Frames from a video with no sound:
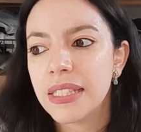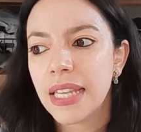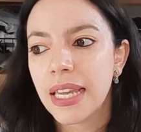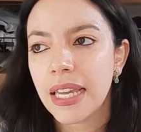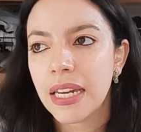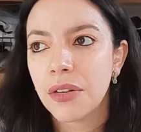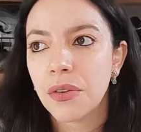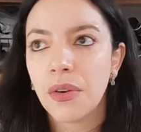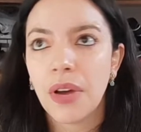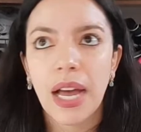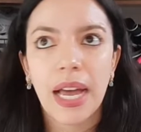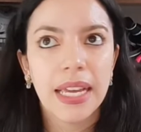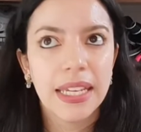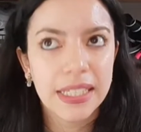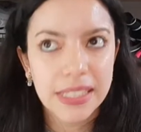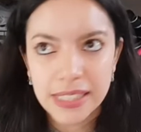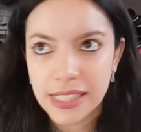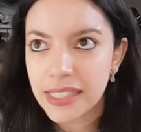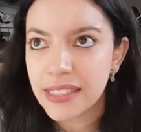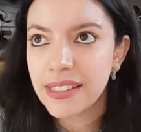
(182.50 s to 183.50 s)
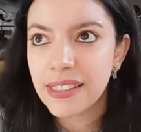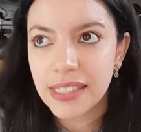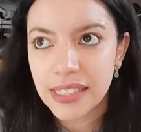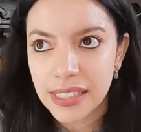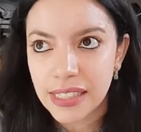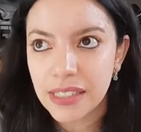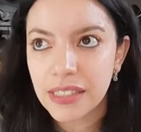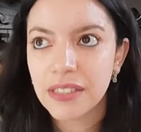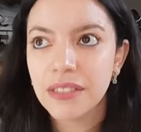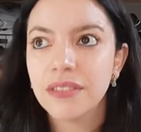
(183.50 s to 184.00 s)
disseram, ainda
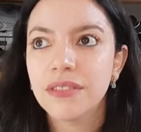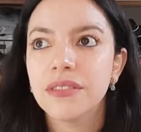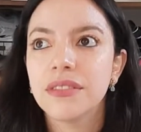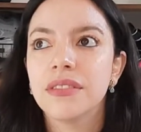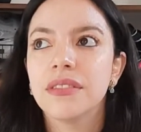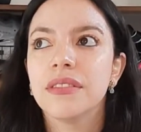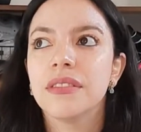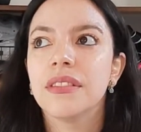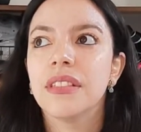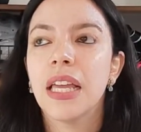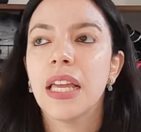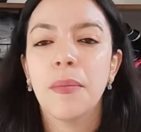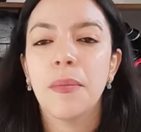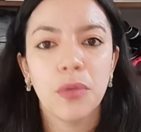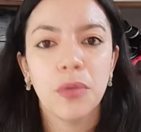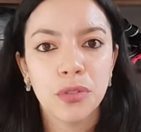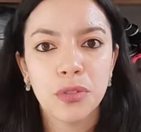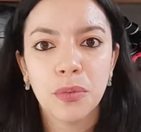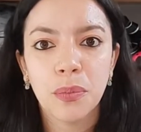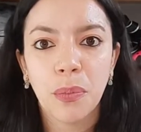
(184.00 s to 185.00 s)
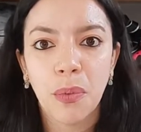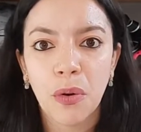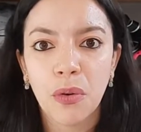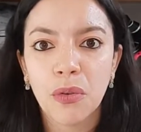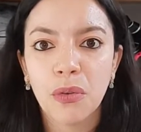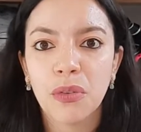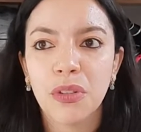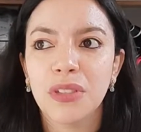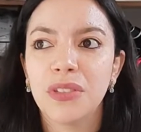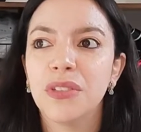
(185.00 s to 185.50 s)
assim, é muito
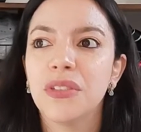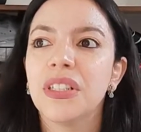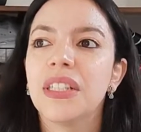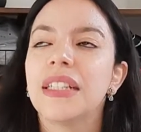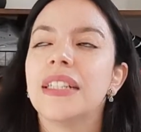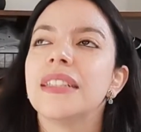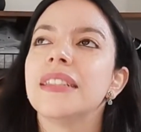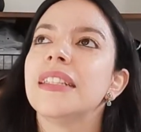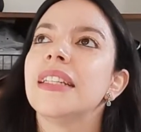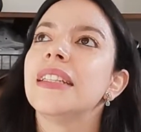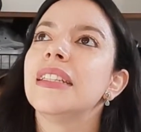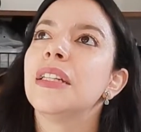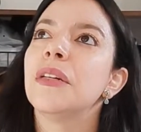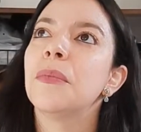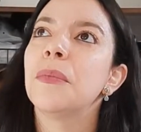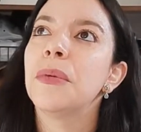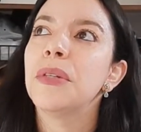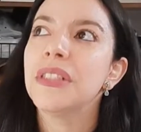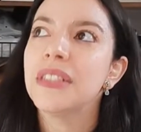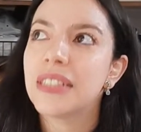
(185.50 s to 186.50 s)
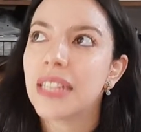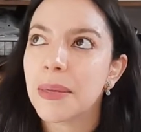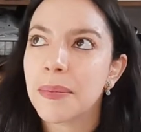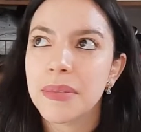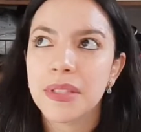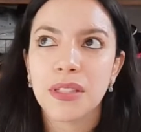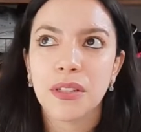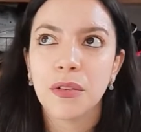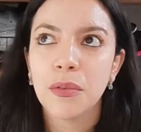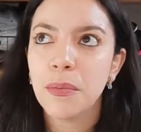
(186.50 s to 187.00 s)
pouco que tu ganha. E eu, pois é,
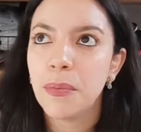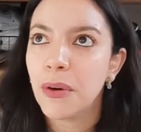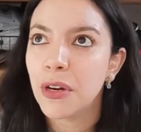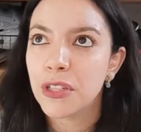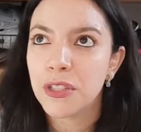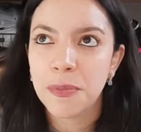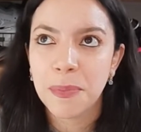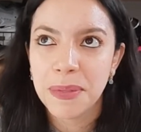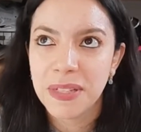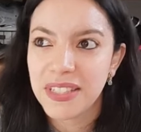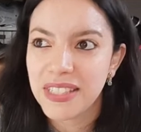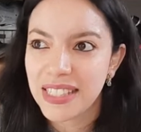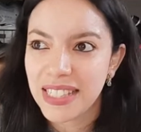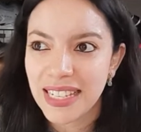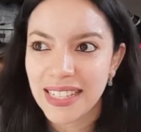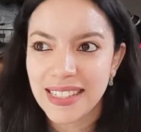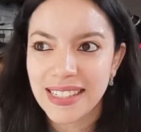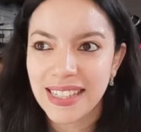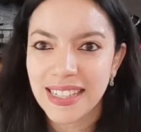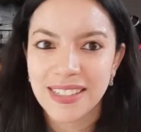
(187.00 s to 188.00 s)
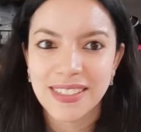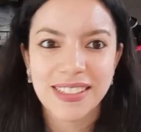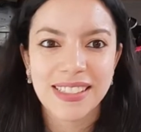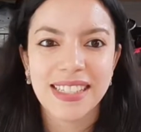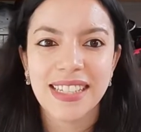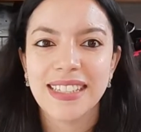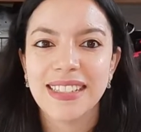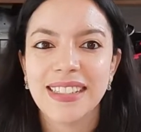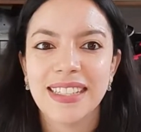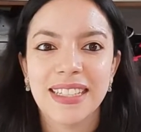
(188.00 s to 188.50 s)
mas eu não posso pedir 600.
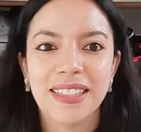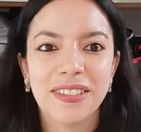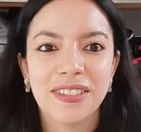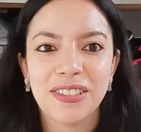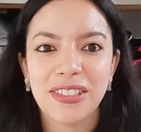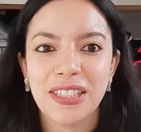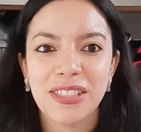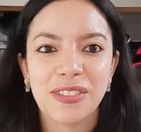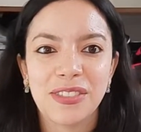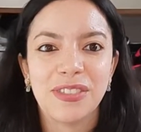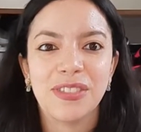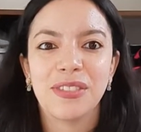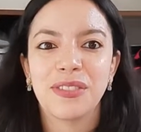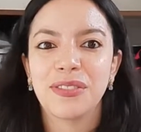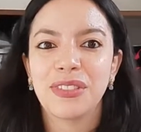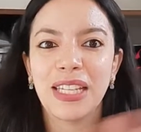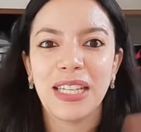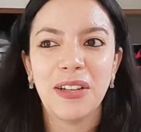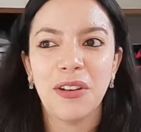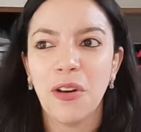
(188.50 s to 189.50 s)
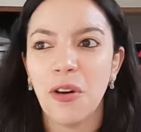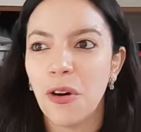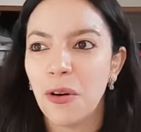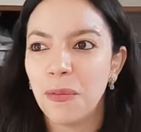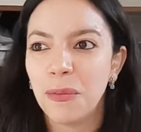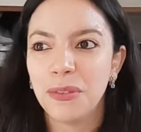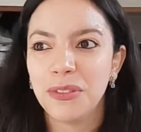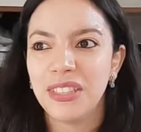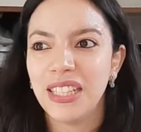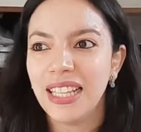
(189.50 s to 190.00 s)
600, gente, não tem
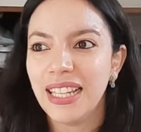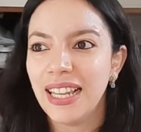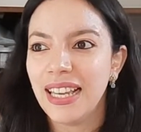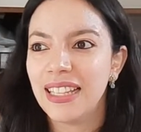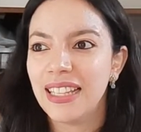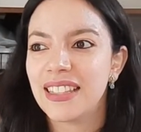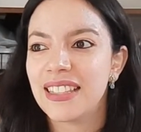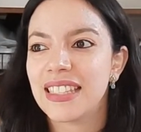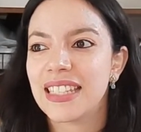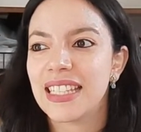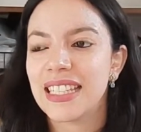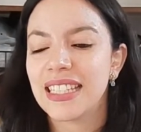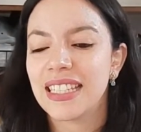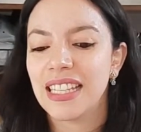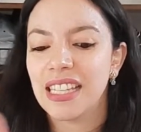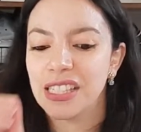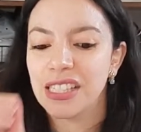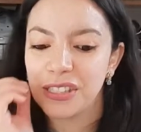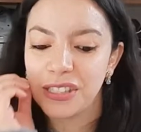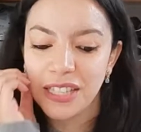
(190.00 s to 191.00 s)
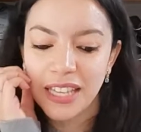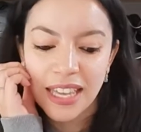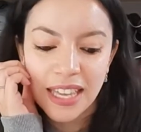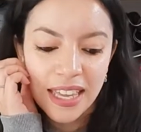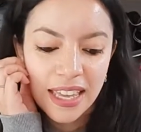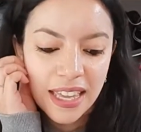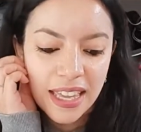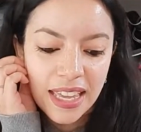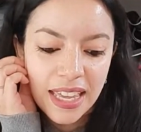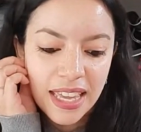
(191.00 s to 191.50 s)
como. Deleta 600.
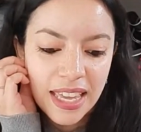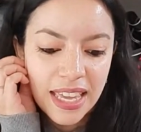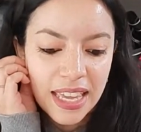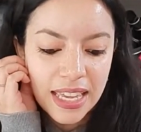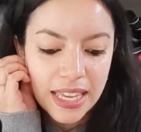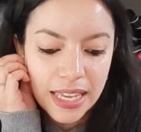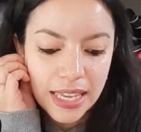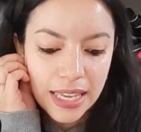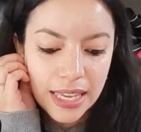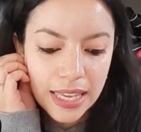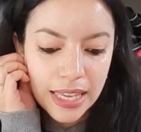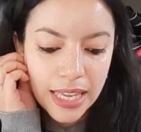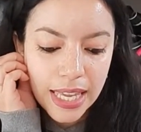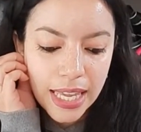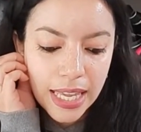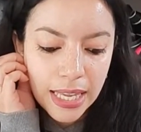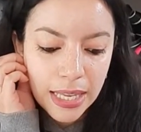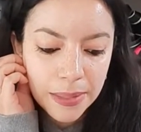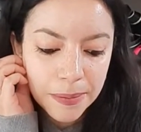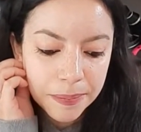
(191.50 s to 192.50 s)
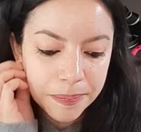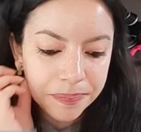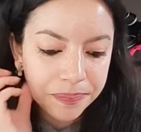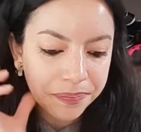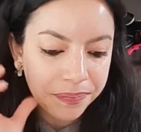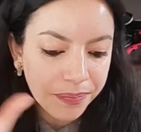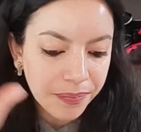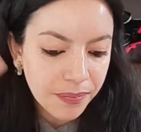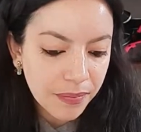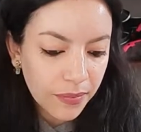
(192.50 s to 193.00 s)
E
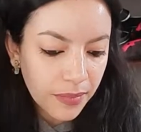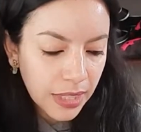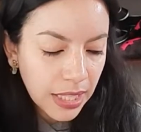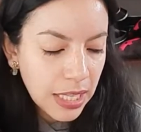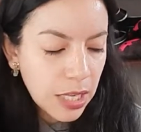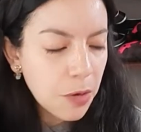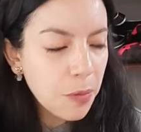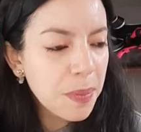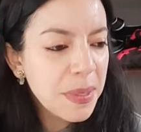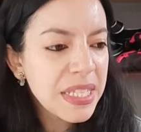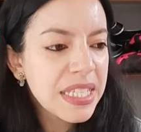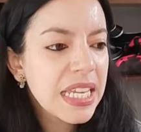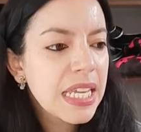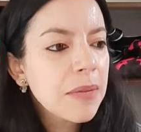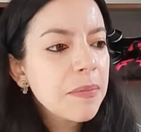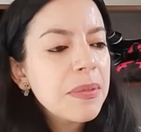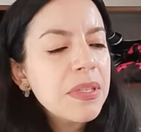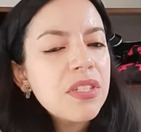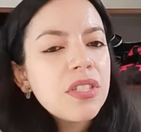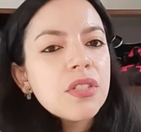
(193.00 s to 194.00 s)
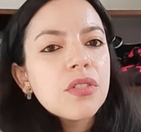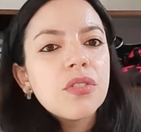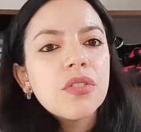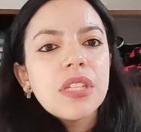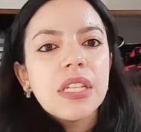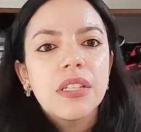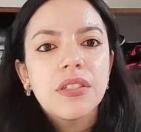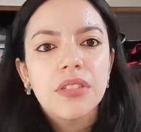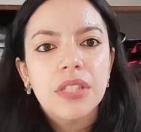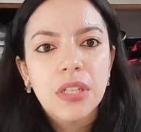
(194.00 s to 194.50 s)
eu pensei em pedir
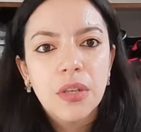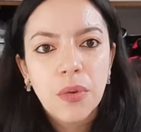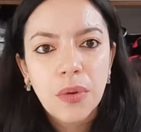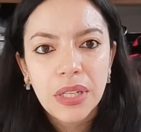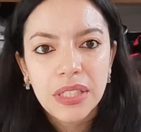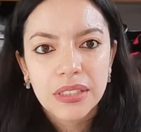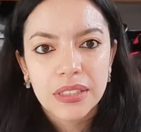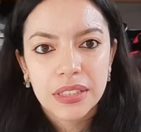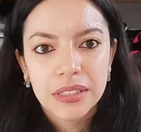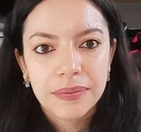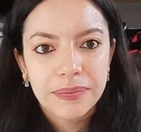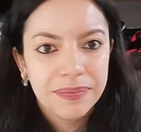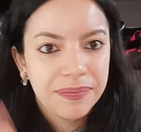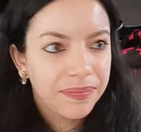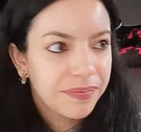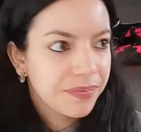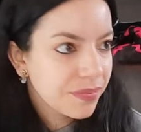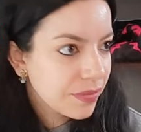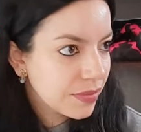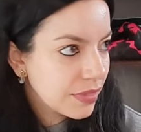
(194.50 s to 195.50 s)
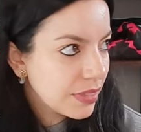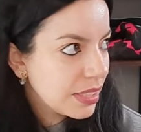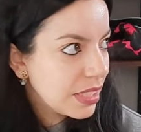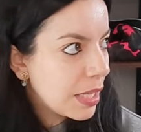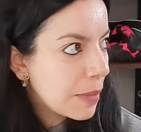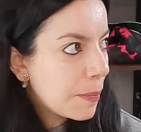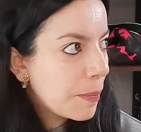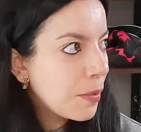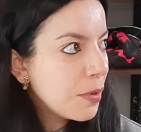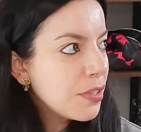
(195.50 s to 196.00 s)
250,
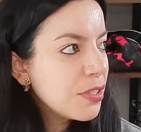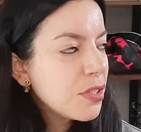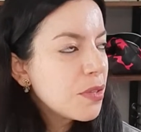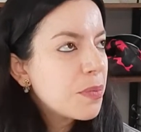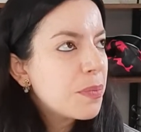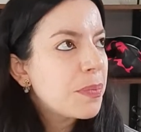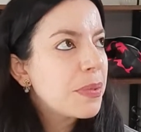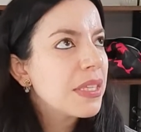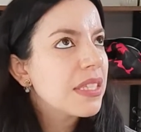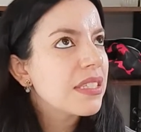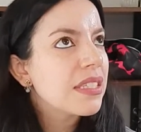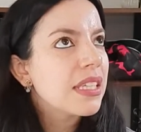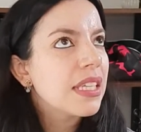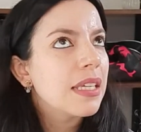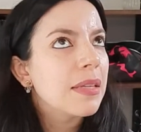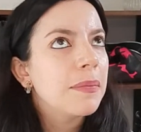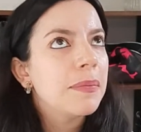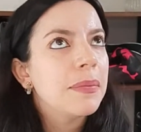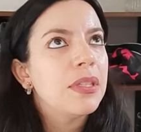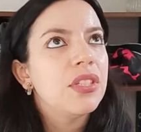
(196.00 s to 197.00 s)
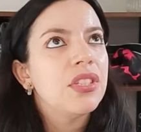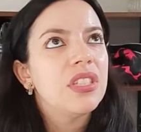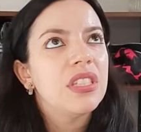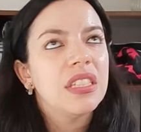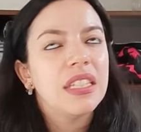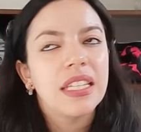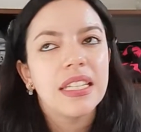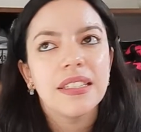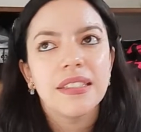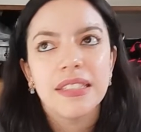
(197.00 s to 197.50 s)
depois eu pensei em
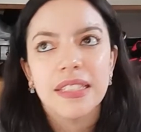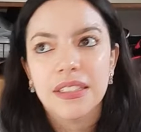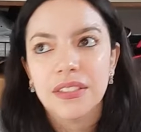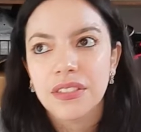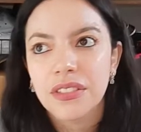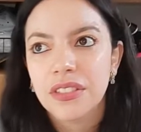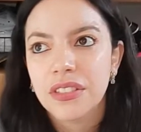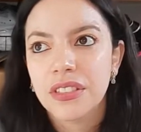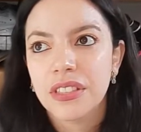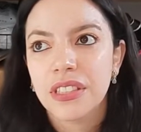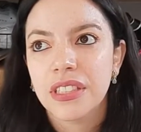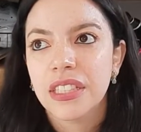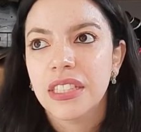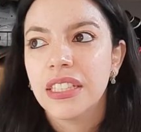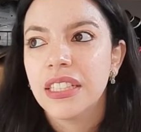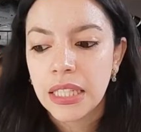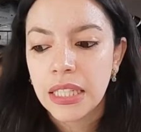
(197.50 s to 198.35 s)
pedir 300